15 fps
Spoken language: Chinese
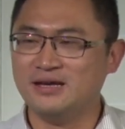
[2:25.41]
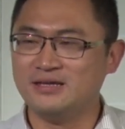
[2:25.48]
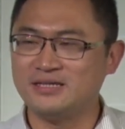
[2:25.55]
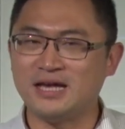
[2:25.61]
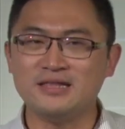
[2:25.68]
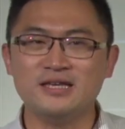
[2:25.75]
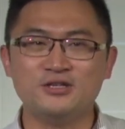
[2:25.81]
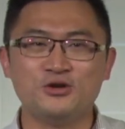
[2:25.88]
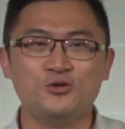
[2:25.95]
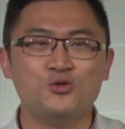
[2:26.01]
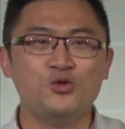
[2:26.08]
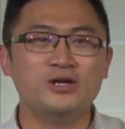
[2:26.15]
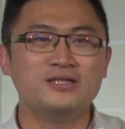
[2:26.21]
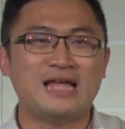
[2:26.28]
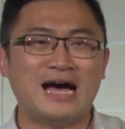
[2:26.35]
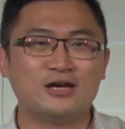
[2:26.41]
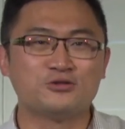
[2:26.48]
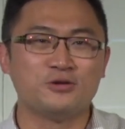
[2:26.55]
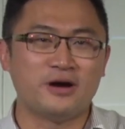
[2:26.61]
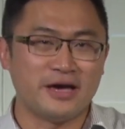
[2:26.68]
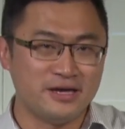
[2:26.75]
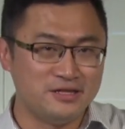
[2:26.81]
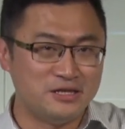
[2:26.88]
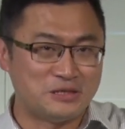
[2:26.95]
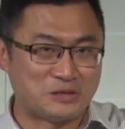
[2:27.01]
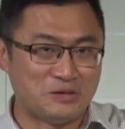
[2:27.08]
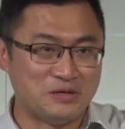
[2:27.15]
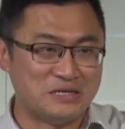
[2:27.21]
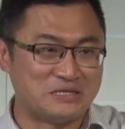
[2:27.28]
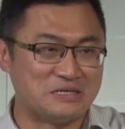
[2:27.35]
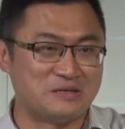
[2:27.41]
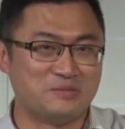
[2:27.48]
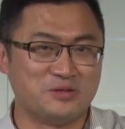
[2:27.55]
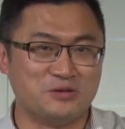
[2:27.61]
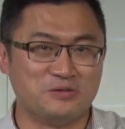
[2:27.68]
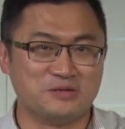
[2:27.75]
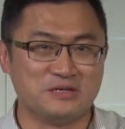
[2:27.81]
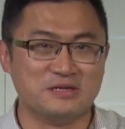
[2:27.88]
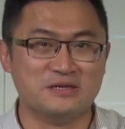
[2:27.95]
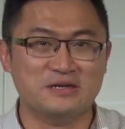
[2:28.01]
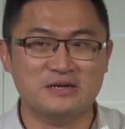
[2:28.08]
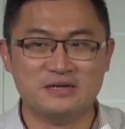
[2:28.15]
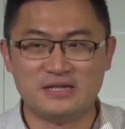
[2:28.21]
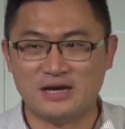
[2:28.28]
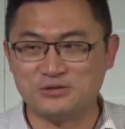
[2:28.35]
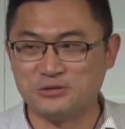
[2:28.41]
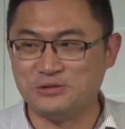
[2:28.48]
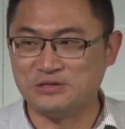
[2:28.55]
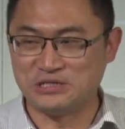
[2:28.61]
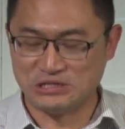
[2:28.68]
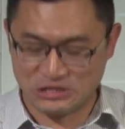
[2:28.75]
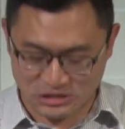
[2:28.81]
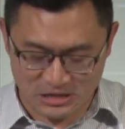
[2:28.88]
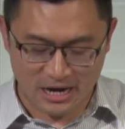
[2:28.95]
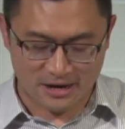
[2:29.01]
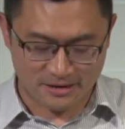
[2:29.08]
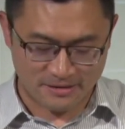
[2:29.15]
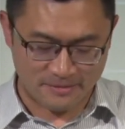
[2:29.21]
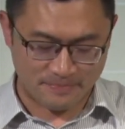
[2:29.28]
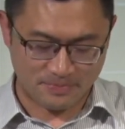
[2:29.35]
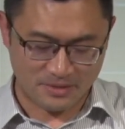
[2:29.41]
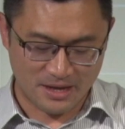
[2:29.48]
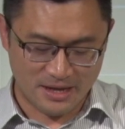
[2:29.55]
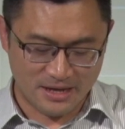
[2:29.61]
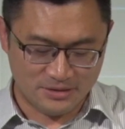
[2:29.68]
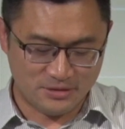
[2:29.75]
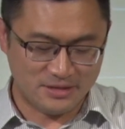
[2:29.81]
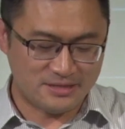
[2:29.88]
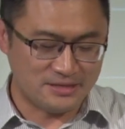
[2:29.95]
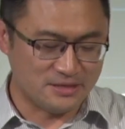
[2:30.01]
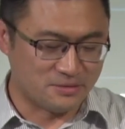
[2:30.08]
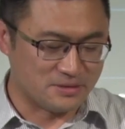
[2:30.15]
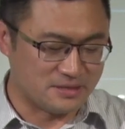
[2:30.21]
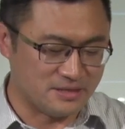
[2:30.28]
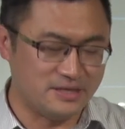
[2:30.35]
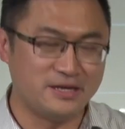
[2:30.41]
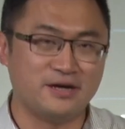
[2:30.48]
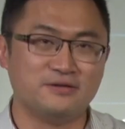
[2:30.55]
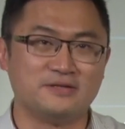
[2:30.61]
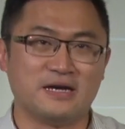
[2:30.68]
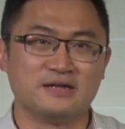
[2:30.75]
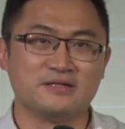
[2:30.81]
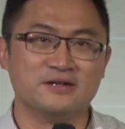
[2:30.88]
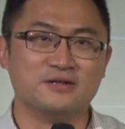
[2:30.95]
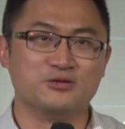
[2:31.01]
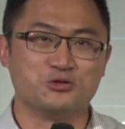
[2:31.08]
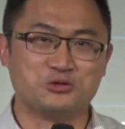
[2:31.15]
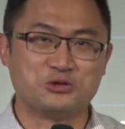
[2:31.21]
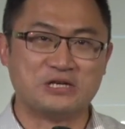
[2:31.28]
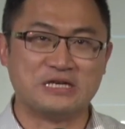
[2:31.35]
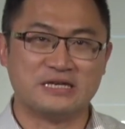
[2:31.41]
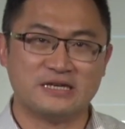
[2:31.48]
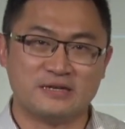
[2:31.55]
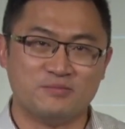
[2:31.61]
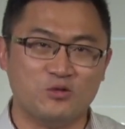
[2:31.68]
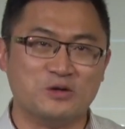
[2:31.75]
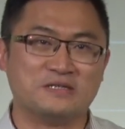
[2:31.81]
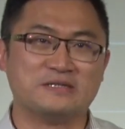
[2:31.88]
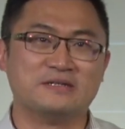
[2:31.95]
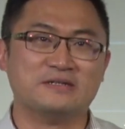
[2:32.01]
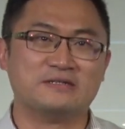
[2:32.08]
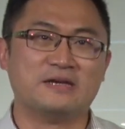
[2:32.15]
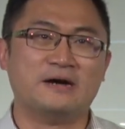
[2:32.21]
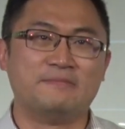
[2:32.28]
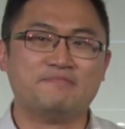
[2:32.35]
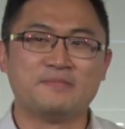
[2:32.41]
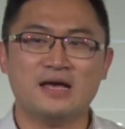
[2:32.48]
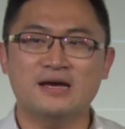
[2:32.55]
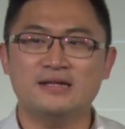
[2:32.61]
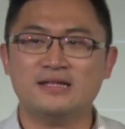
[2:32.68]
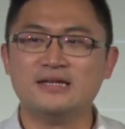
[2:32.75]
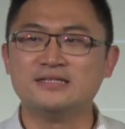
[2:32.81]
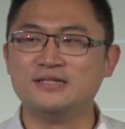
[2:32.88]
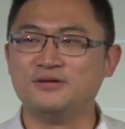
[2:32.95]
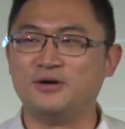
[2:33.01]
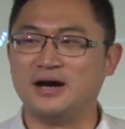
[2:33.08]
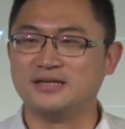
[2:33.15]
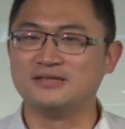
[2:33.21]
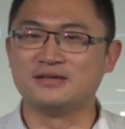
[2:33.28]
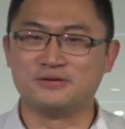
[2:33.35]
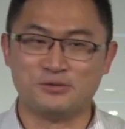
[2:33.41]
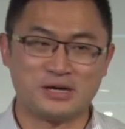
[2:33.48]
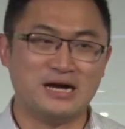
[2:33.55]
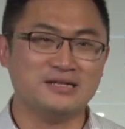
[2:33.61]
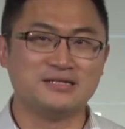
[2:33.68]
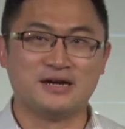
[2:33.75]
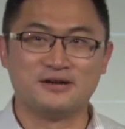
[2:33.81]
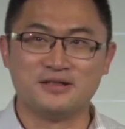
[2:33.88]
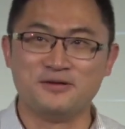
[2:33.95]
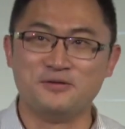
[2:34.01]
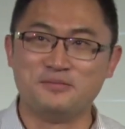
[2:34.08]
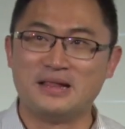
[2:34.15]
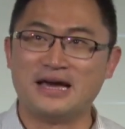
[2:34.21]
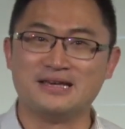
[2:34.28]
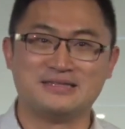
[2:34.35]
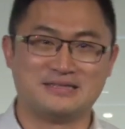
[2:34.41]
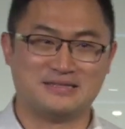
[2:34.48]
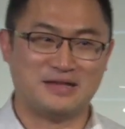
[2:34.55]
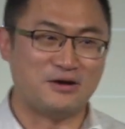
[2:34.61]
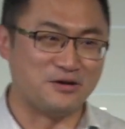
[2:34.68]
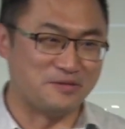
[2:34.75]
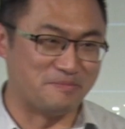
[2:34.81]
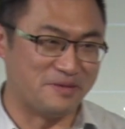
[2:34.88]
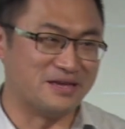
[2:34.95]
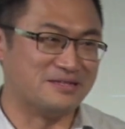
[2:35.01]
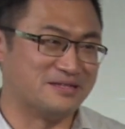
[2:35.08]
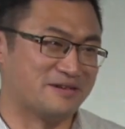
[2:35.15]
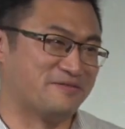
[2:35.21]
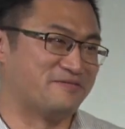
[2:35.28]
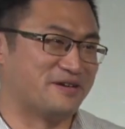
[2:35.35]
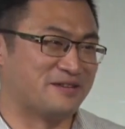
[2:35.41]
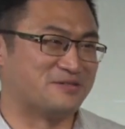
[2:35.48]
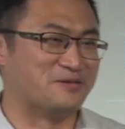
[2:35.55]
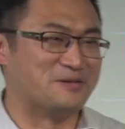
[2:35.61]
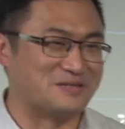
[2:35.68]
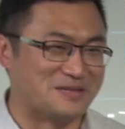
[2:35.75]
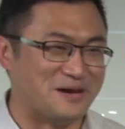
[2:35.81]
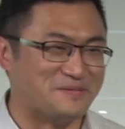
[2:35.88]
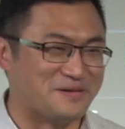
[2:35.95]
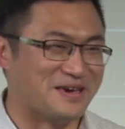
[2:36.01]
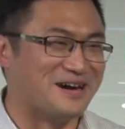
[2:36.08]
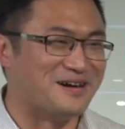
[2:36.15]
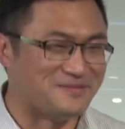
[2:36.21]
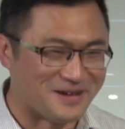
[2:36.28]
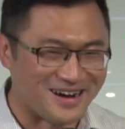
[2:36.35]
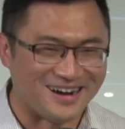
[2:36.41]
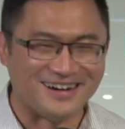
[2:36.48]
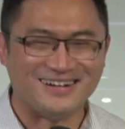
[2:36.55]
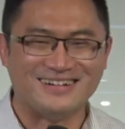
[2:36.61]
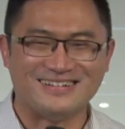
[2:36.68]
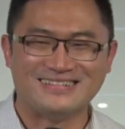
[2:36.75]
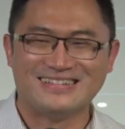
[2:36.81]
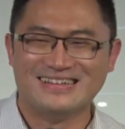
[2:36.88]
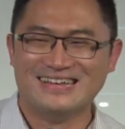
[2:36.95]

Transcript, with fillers: 上帝就问他说：“哎，你手里是什么东西？”他说：“是账。”哦，所以这是我今天要讲的主题——摩西的账。但是呢，我还是我刚刚讲的，我们来扫一遍这个非洲的照片，好不好啊？